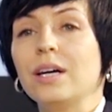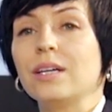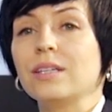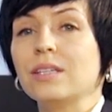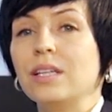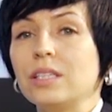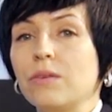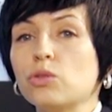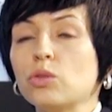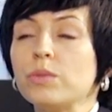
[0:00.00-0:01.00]
а, для
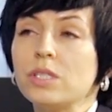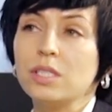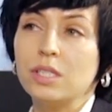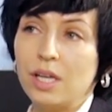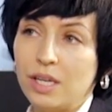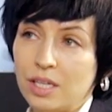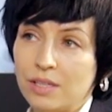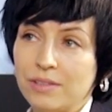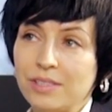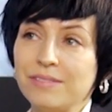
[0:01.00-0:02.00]
того, чтобы
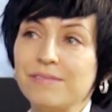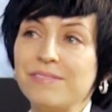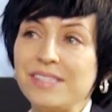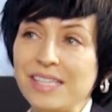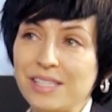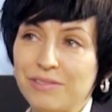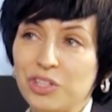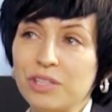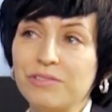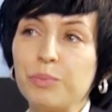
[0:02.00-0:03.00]
задекларировать все
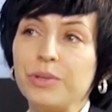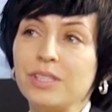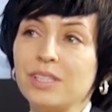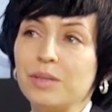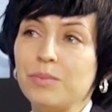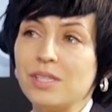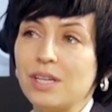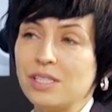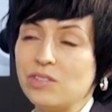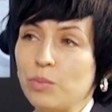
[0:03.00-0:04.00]
свои невыполненные
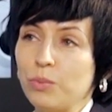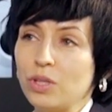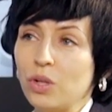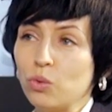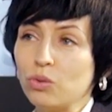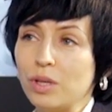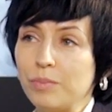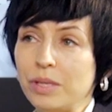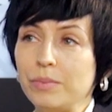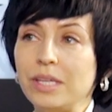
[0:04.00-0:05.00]
обязательства по налогу на
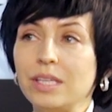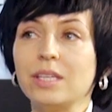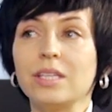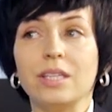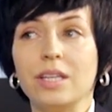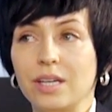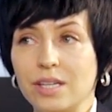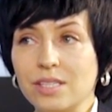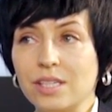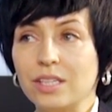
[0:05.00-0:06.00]
прибыль и
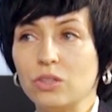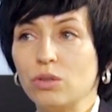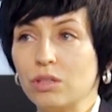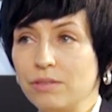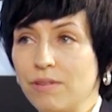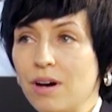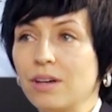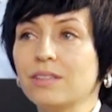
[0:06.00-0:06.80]
НДС. Это только два